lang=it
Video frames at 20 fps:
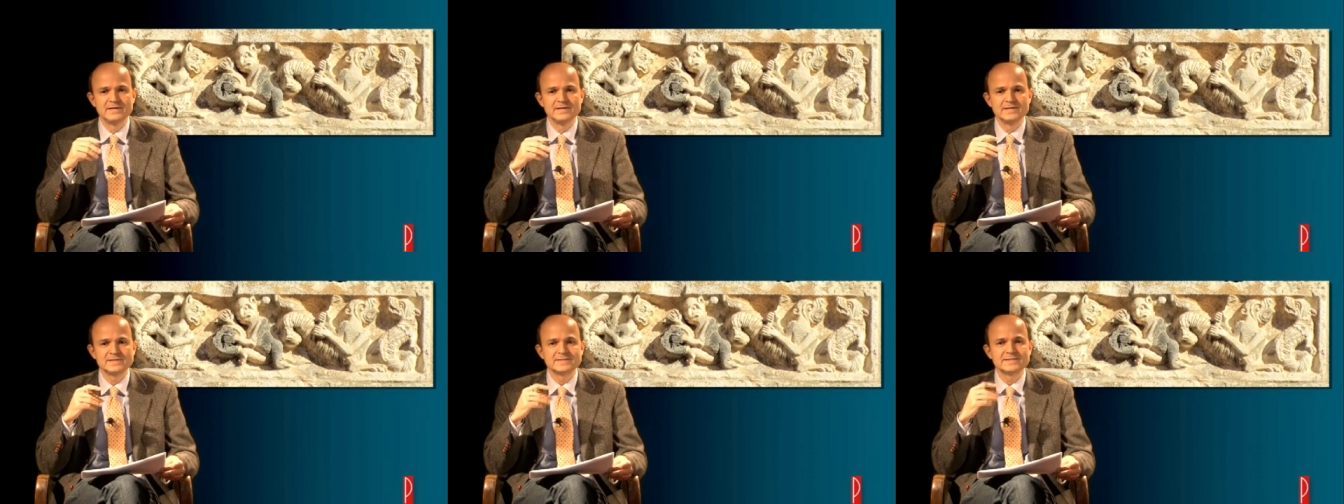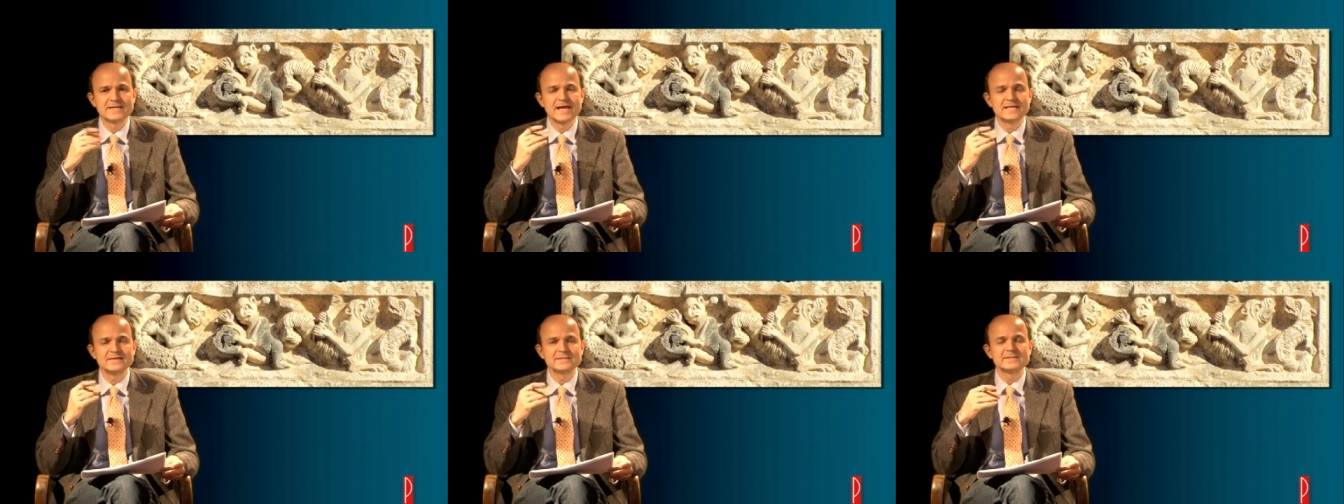
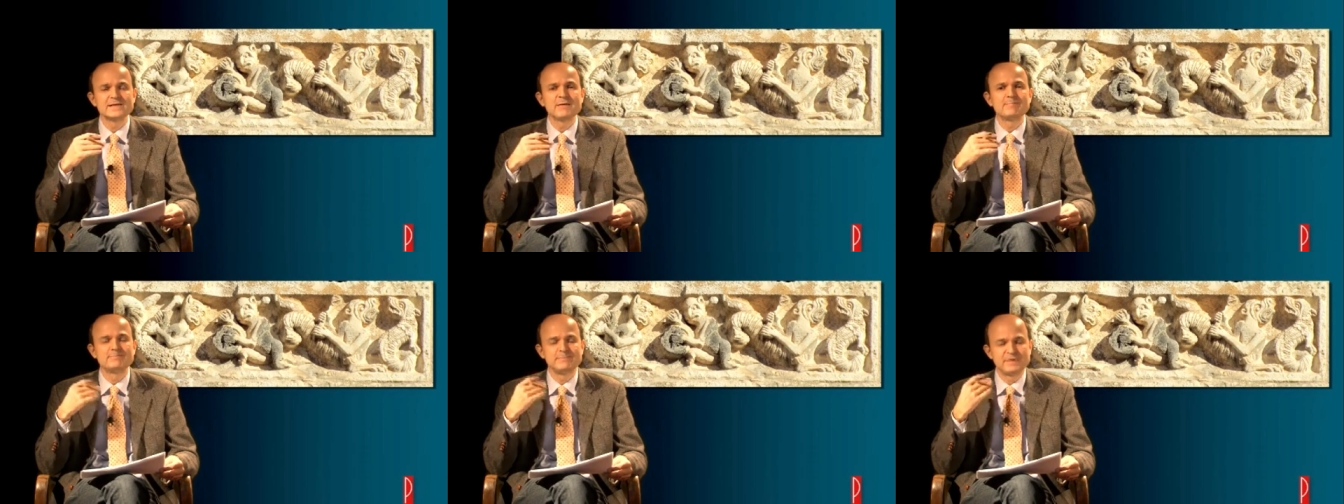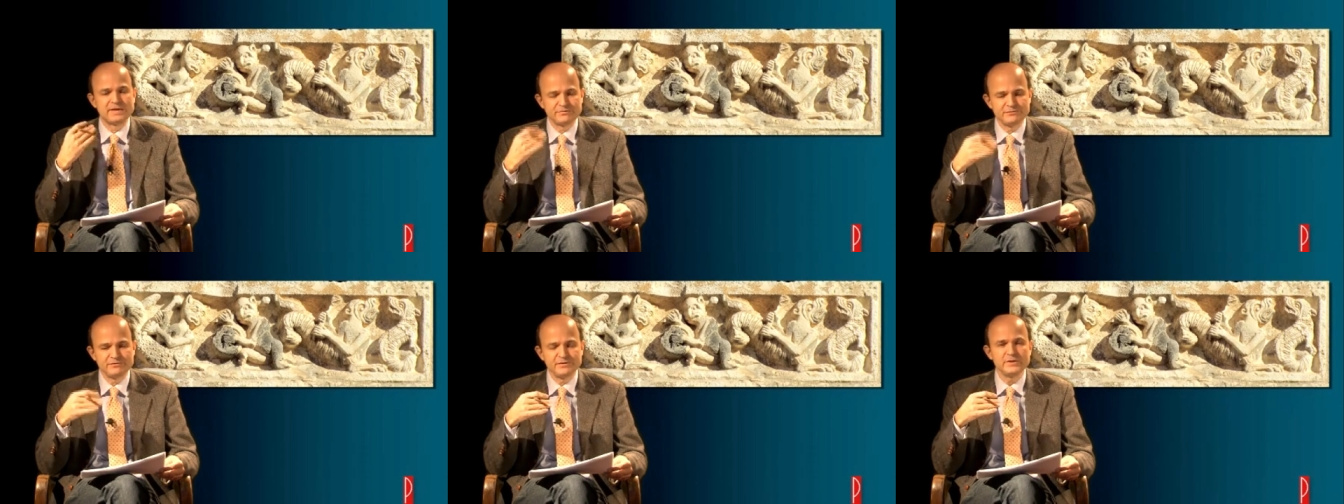senza
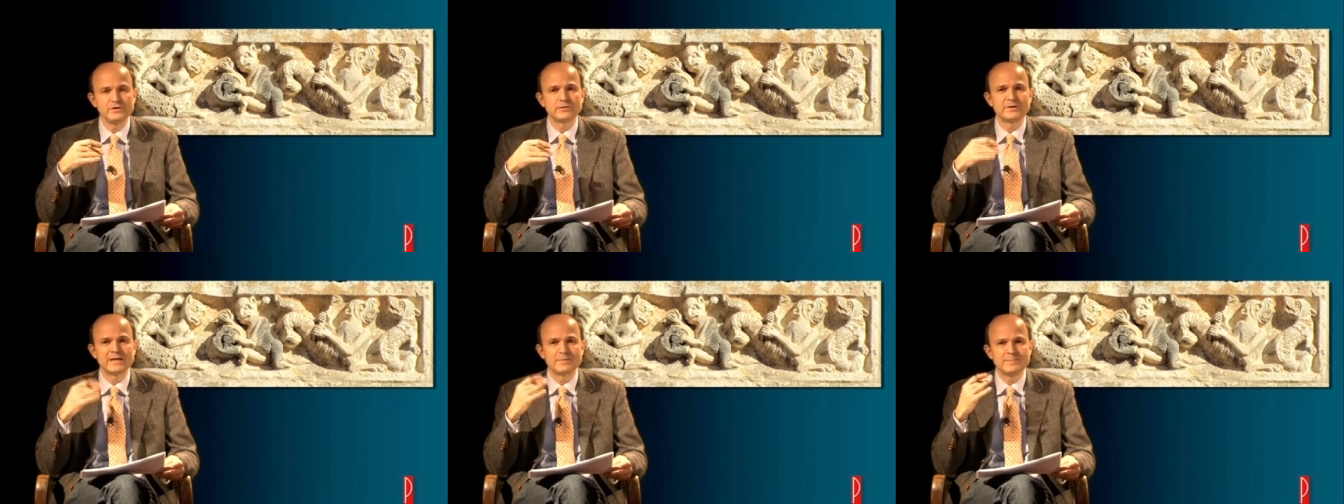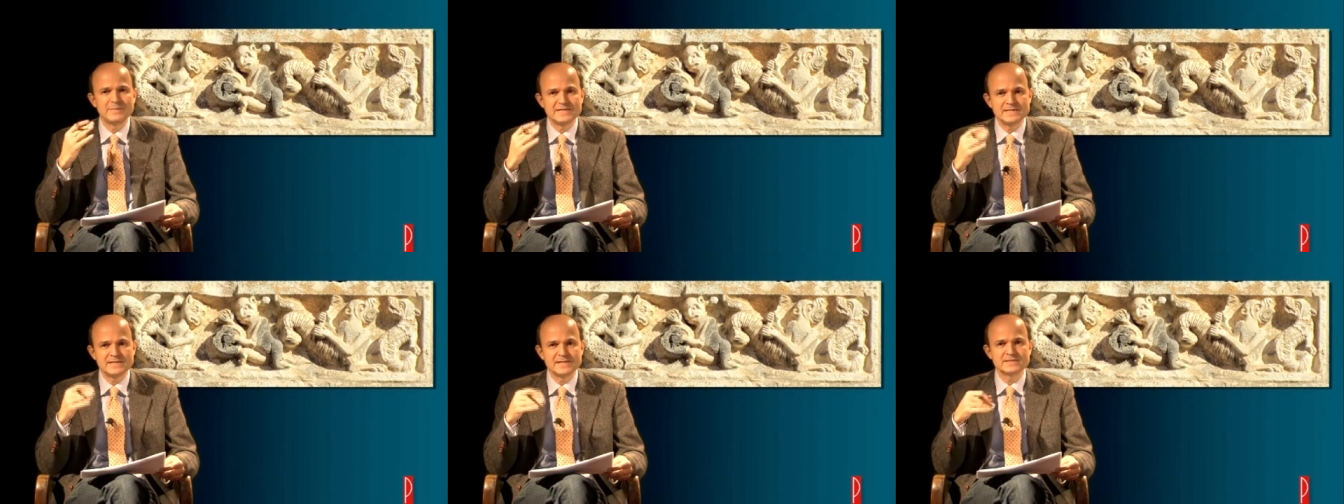perfino la
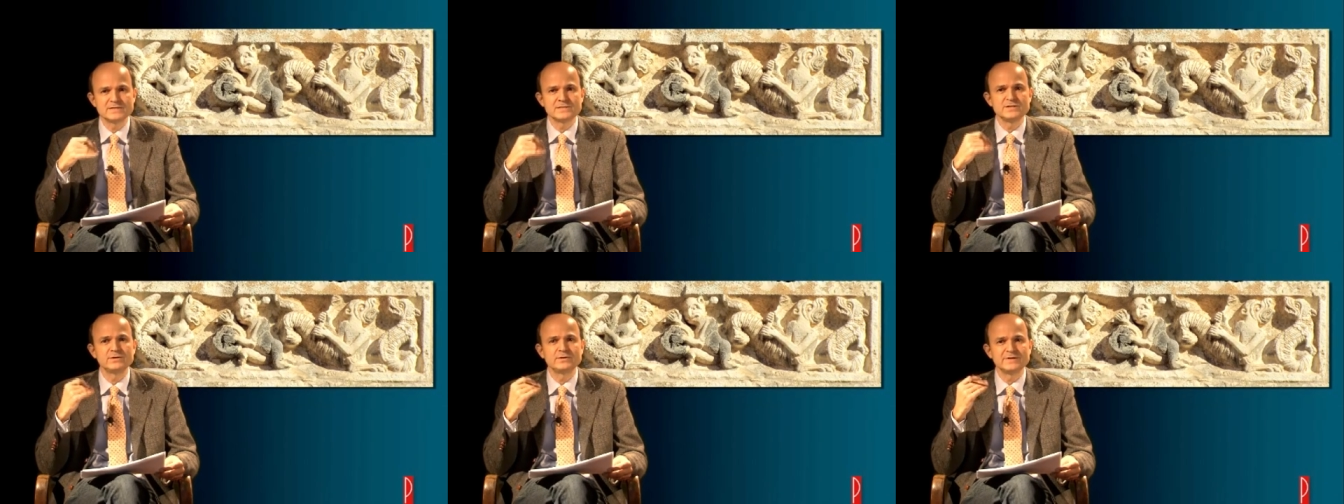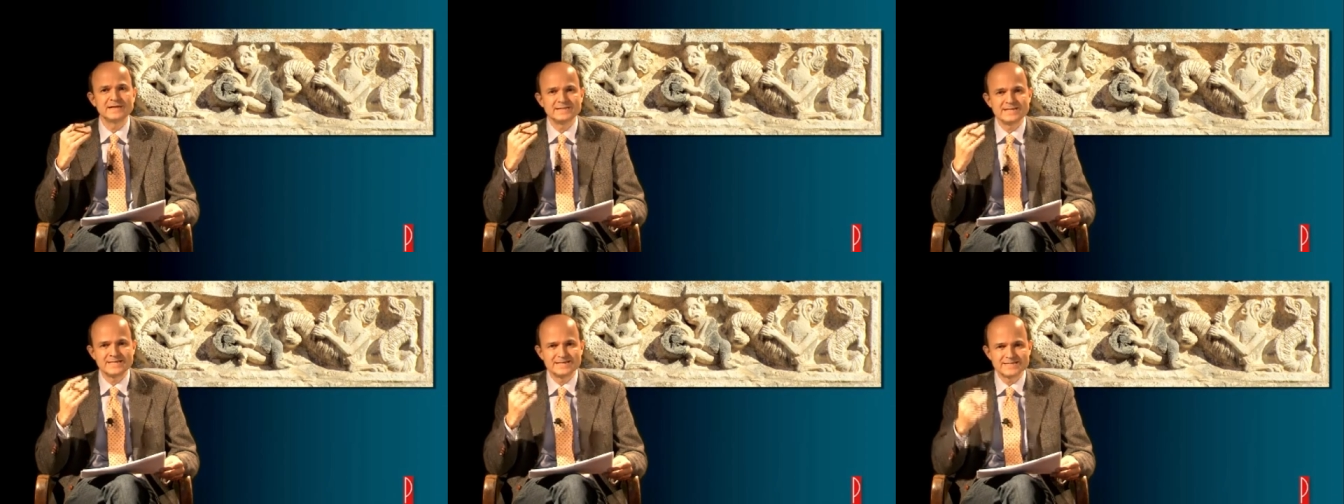
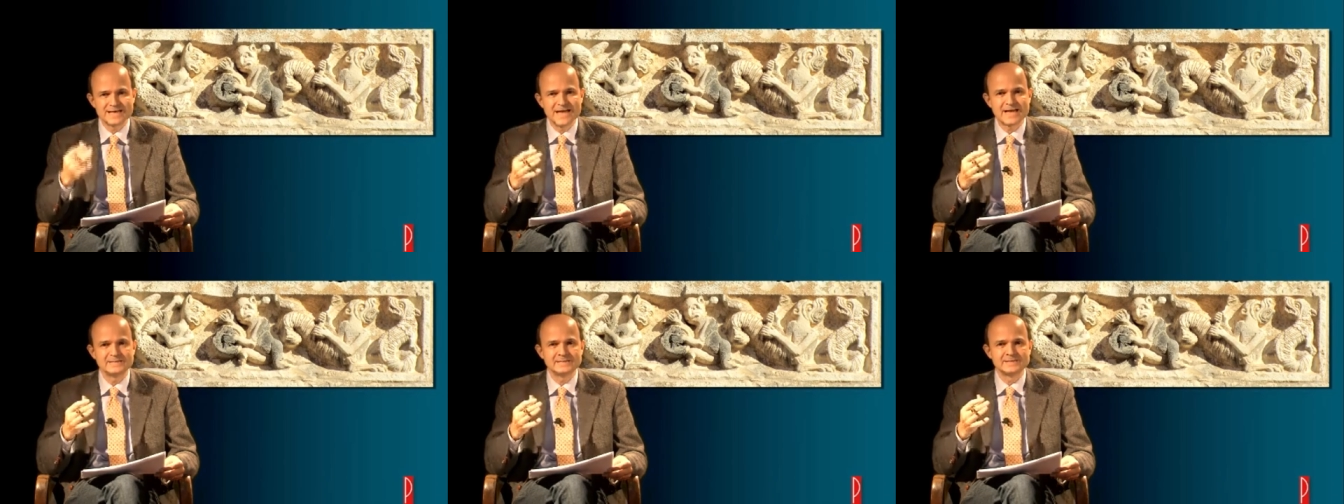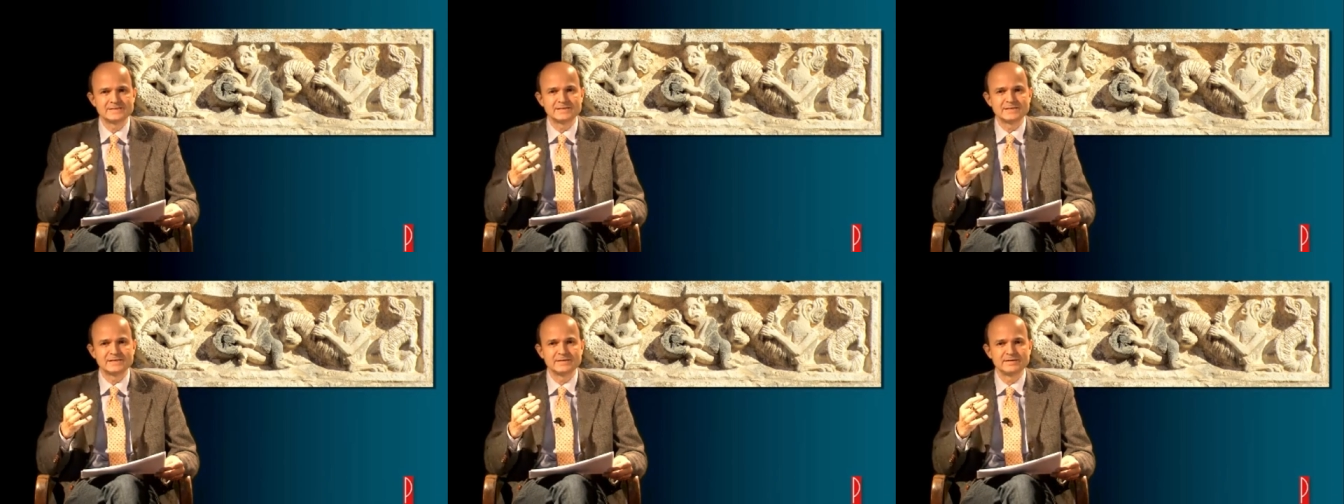mediazione dei
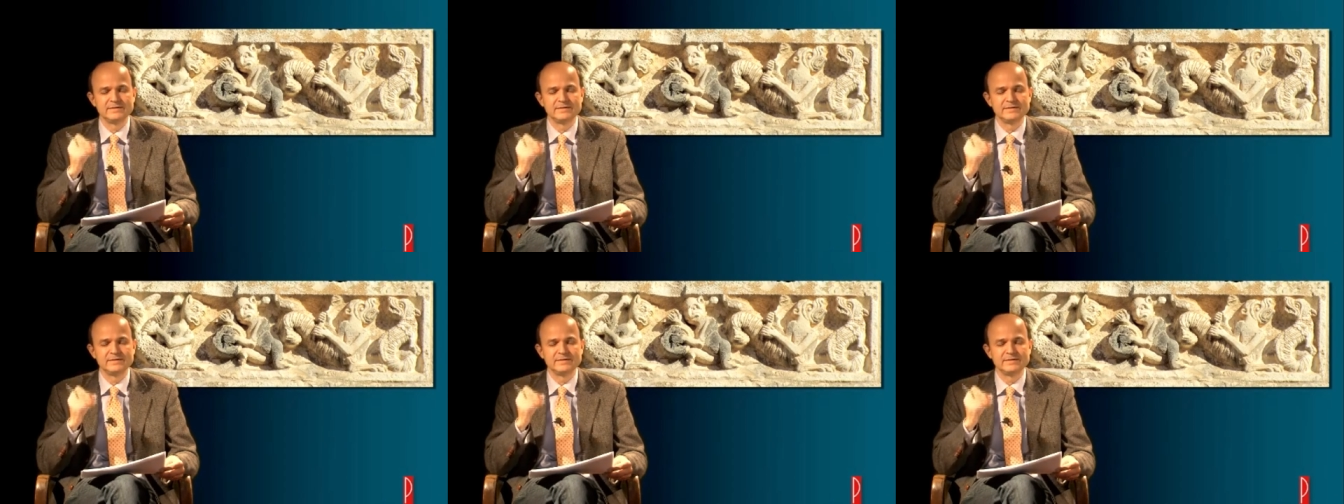sensi,